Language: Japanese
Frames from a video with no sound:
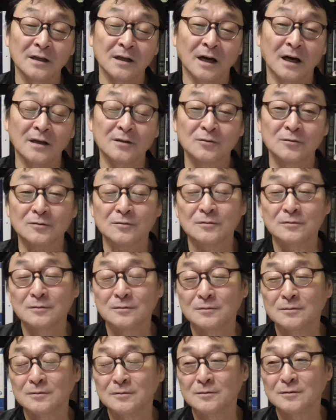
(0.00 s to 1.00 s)
あ
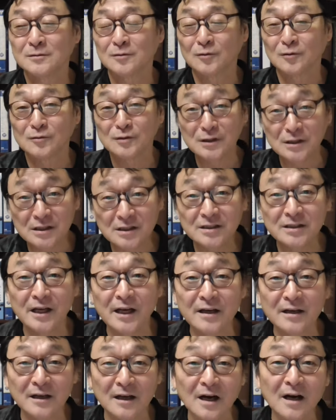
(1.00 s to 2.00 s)
の、その人
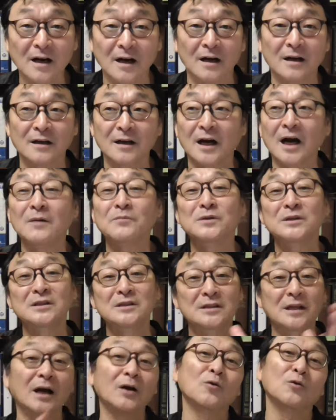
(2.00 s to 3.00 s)
間が神
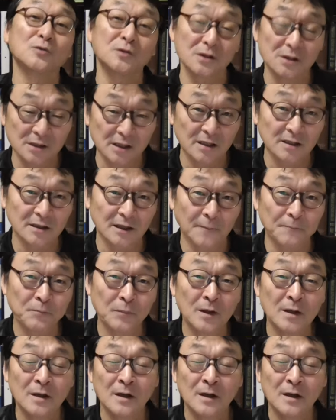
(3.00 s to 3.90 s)
になろうとしていた。